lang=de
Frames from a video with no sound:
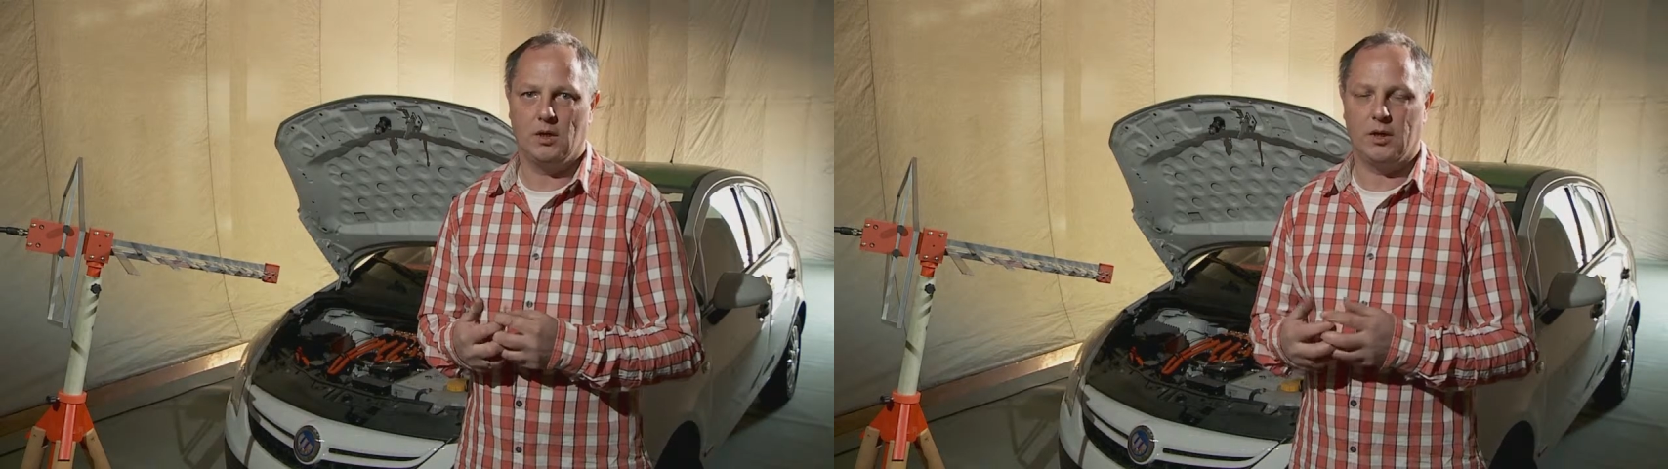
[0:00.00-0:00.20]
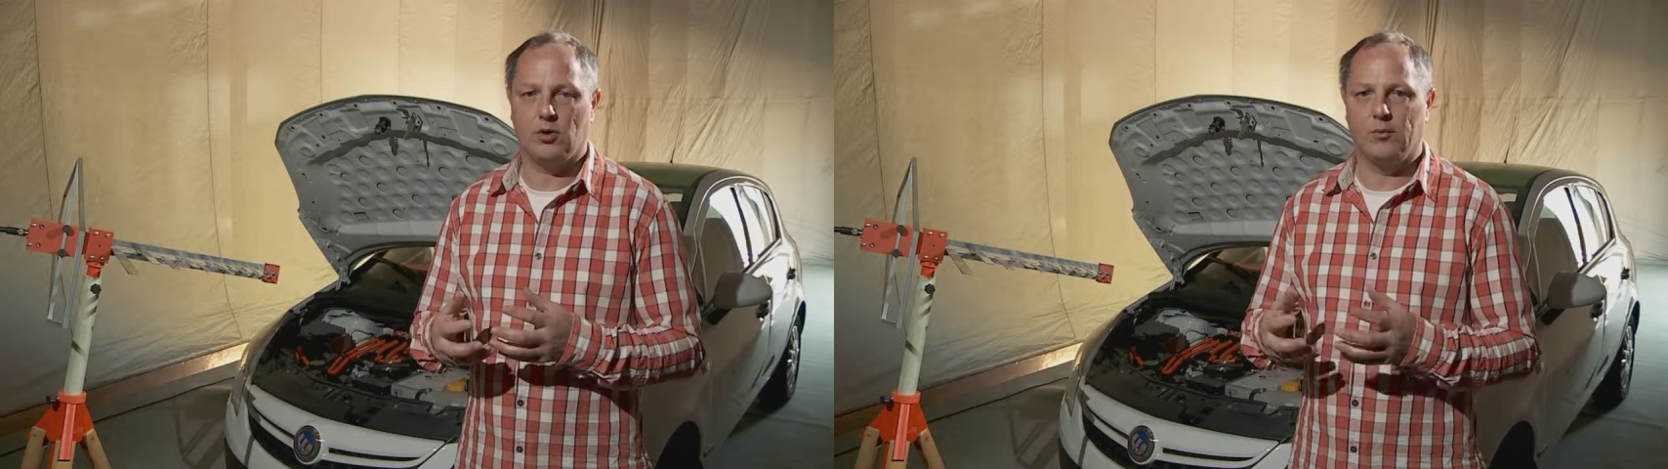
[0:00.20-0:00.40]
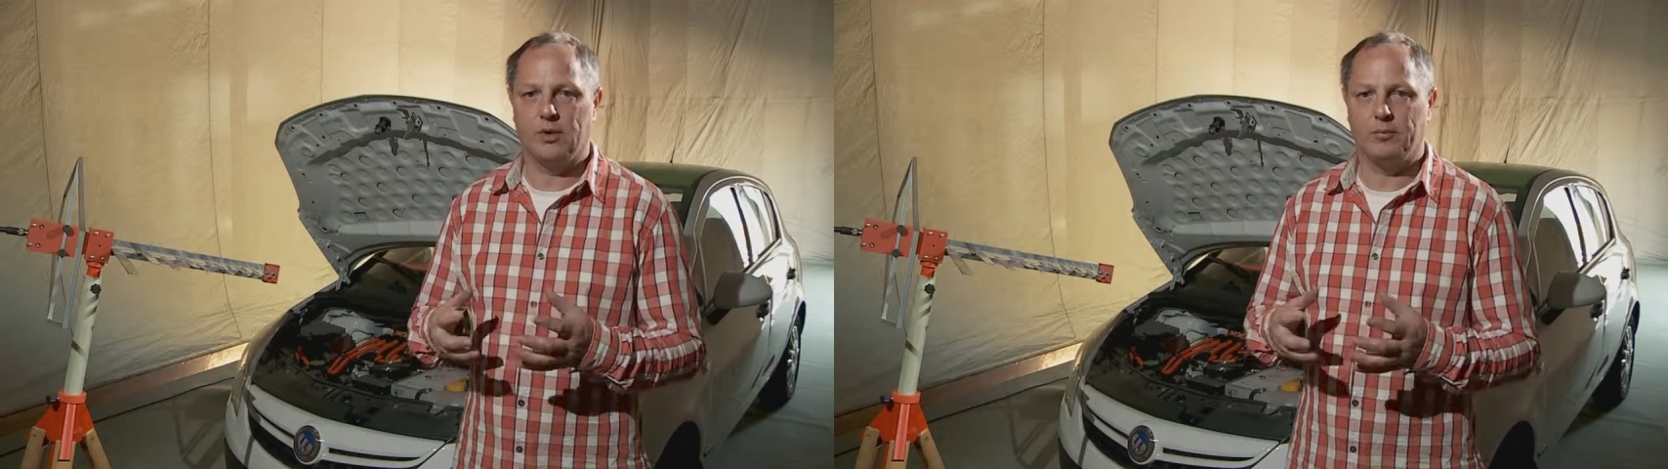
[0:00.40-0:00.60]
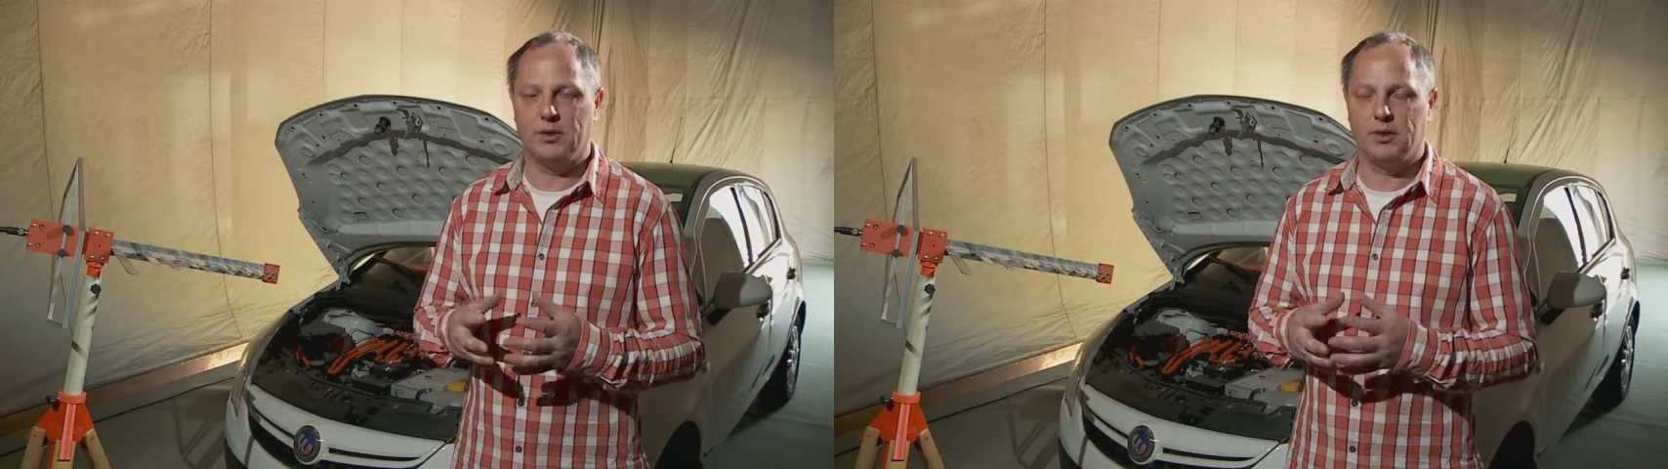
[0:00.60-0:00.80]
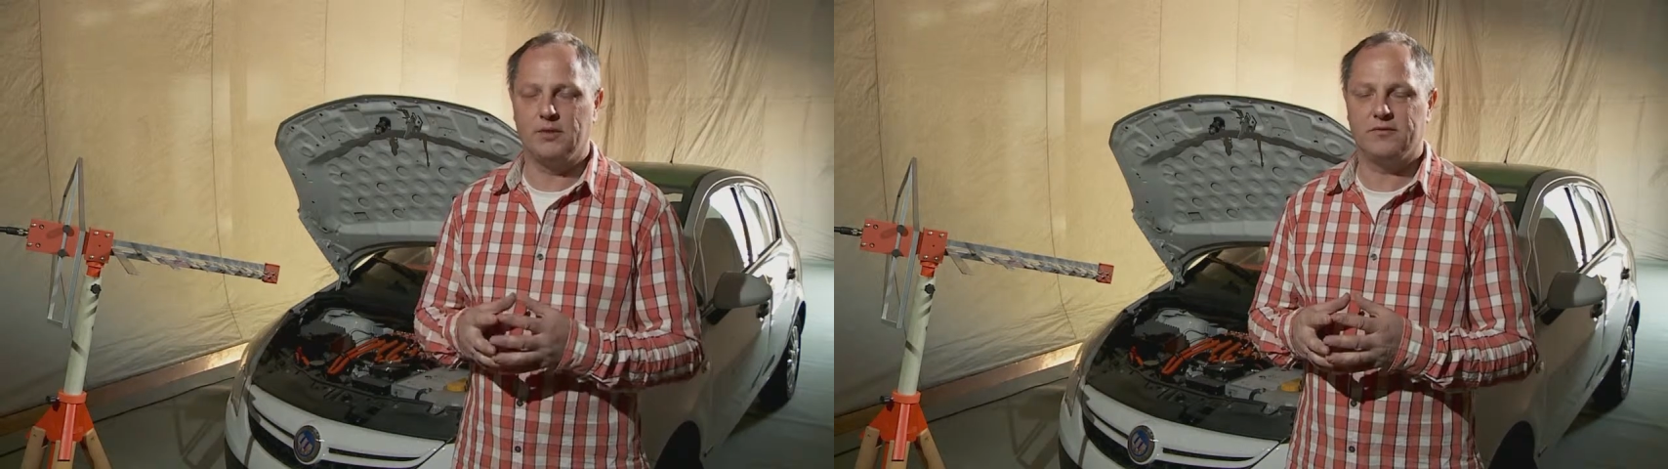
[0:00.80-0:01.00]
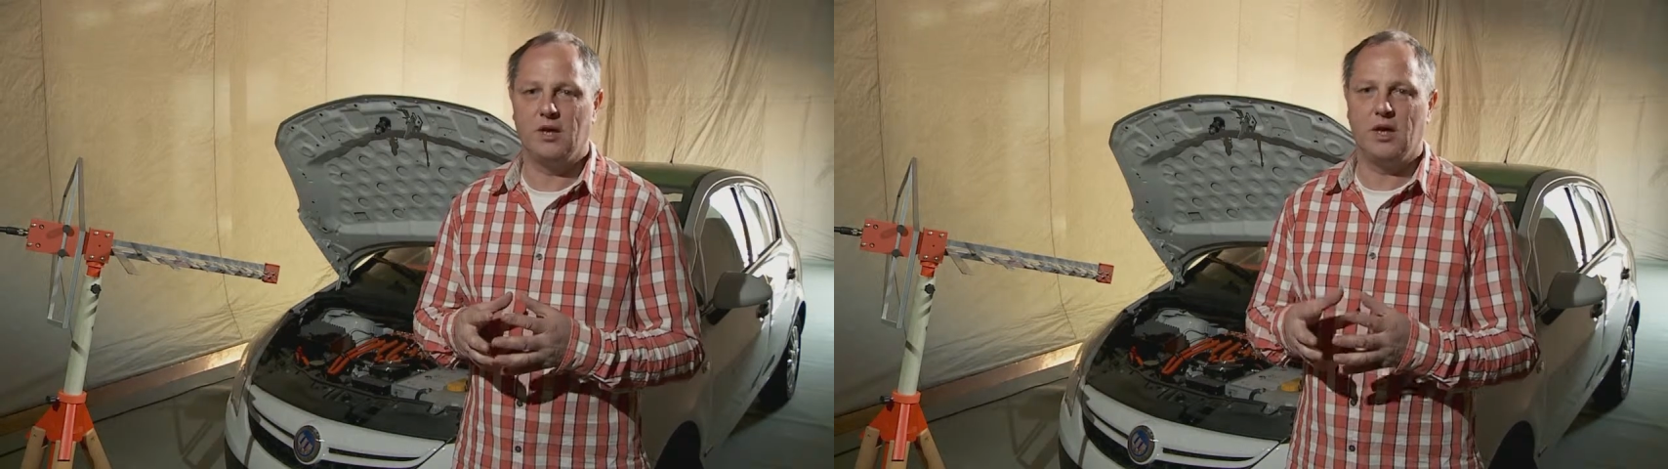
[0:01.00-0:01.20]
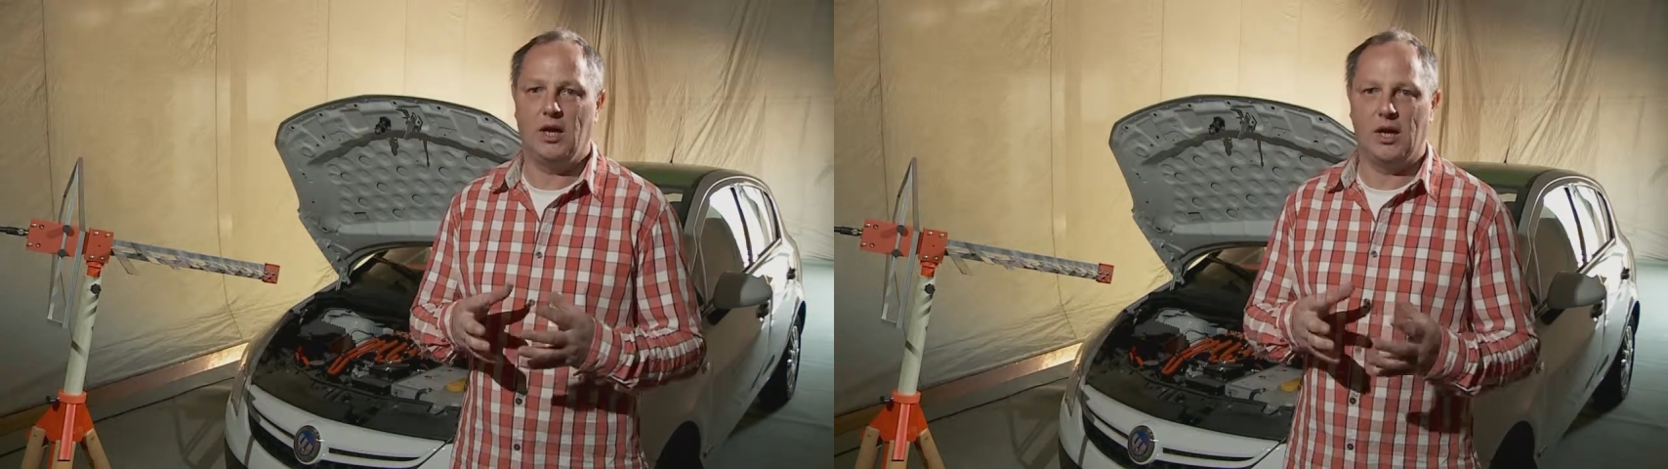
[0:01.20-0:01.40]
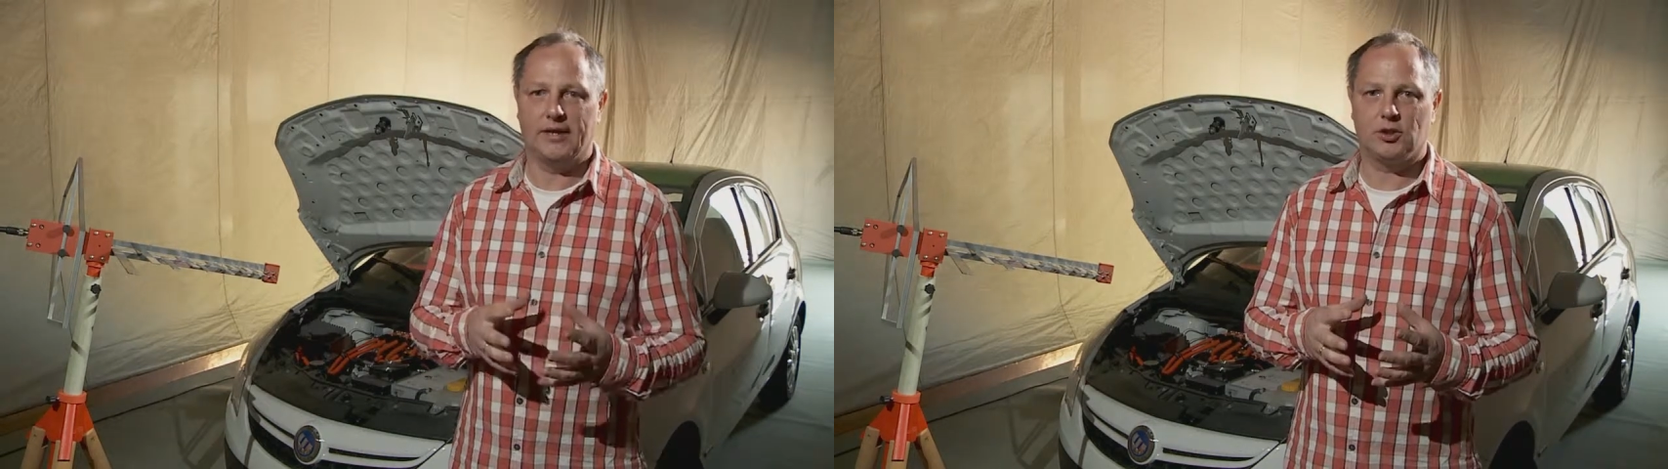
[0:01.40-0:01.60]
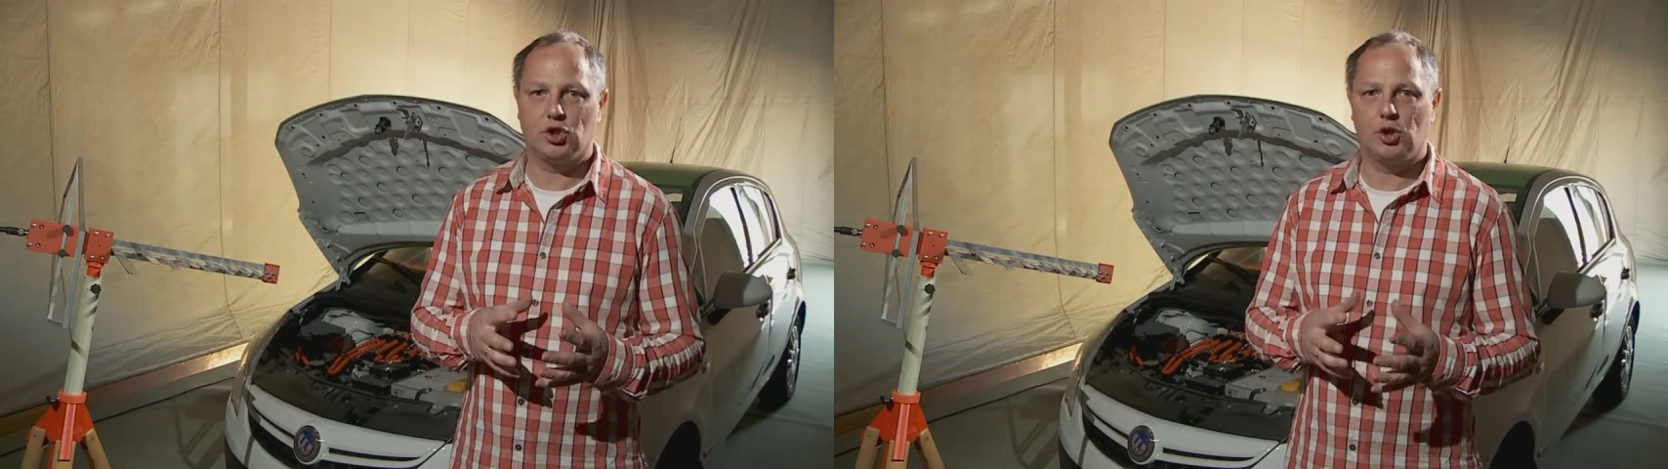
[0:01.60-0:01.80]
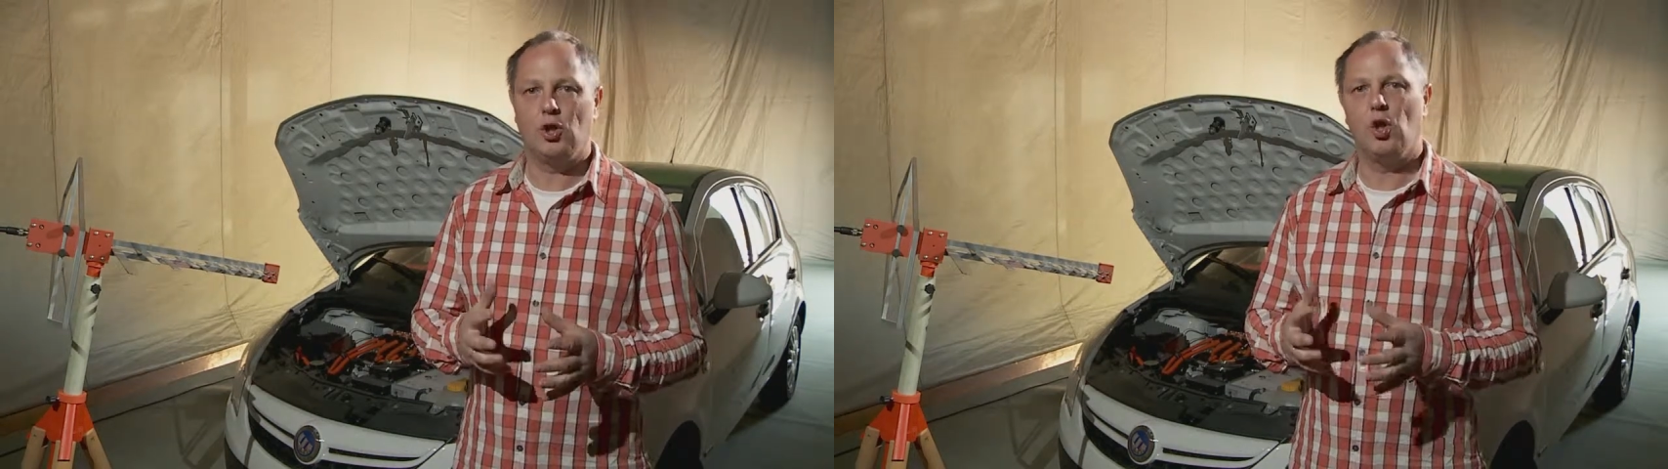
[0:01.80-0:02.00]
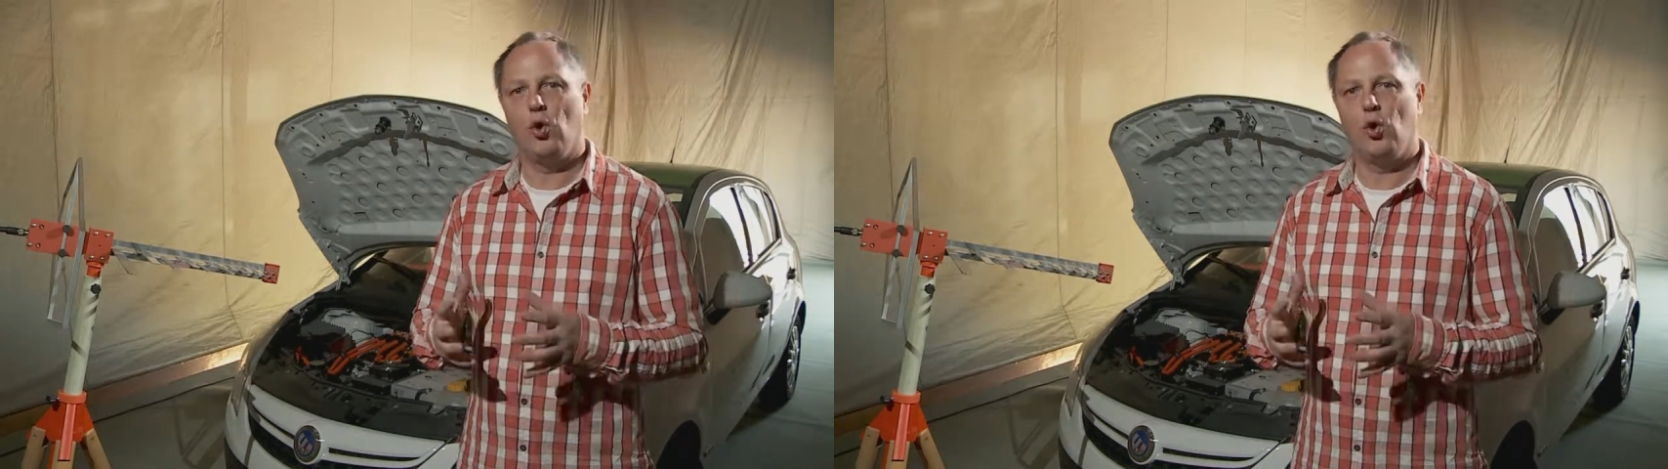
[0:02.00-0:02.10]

Daher kommt der Begriff elektrische